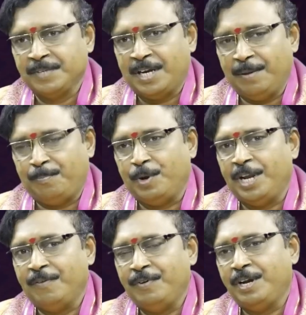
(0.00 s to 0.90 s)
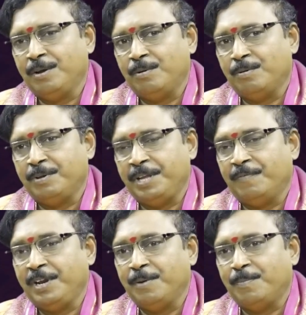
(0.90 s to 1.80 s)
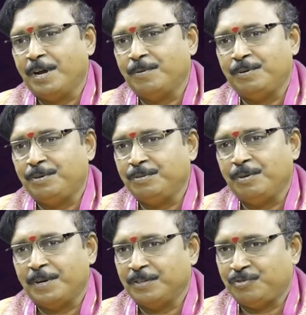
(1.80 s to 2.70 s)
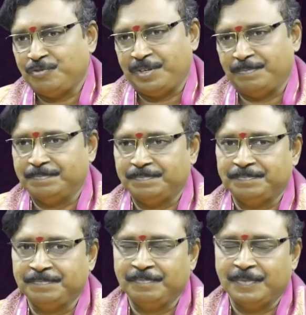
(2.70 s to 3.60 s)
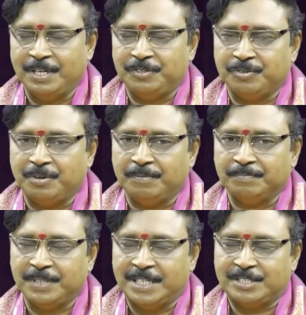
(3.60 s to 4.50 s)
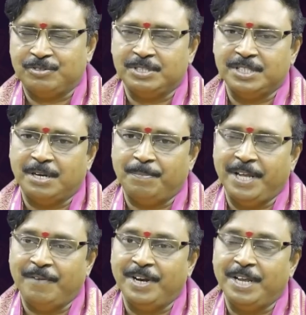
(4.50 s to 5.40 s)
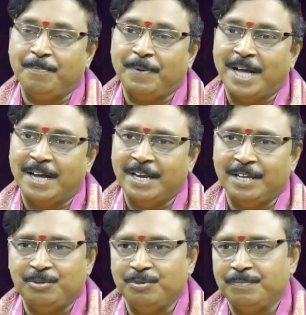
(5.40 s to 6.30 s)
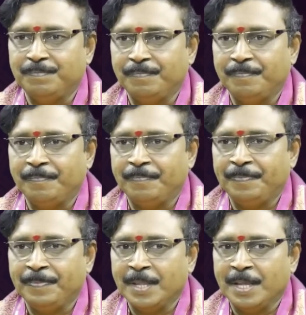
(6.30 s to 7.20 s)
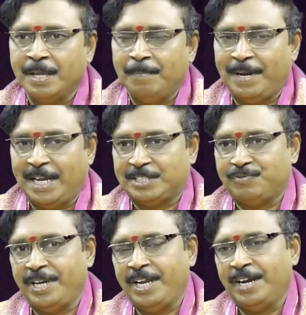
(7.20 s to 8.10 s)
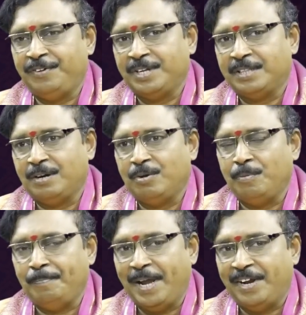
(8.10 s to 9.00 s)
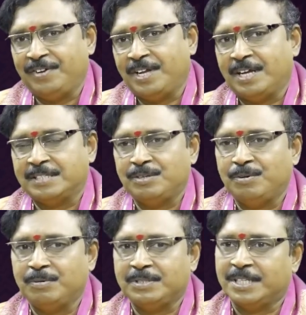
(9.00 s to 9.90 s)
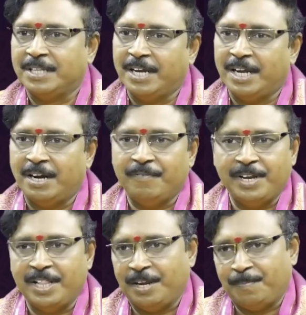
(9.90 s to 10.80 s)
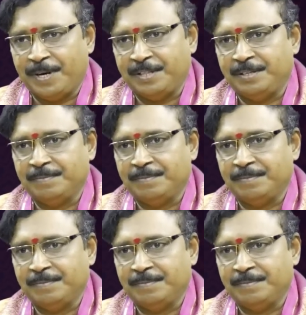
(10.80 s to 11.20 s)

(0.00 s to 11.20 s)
ఇక్కడ పోయిన వీడియోలో ఎవరికి బాగుంటుందో మనం చూసాం తెలుసుకున్నాం నెక్స్ట్ వచ్చేటప్పుడు ఎవరికి బాగలేదు మరి అశ్వని నక్షత్రంలో మేషరాశిలో చంద్రగ్రహణం అనేది ఏర్పడింది